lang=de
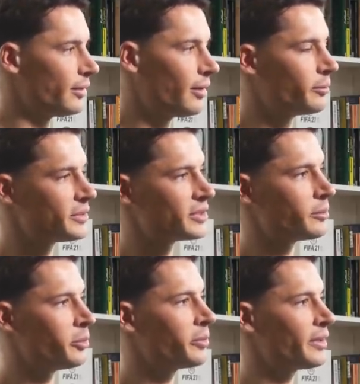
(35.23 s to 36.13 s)
ja, ein
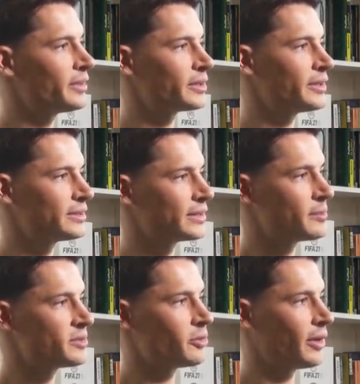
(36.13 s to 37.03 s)
bisschen im Umkreis gehst,
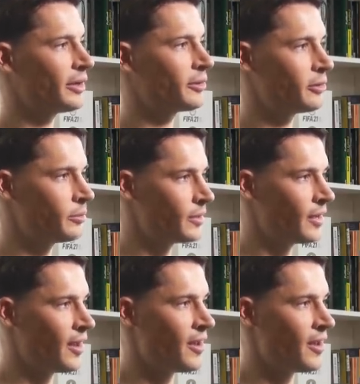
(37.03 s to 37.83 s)
gibt es nur einen Club.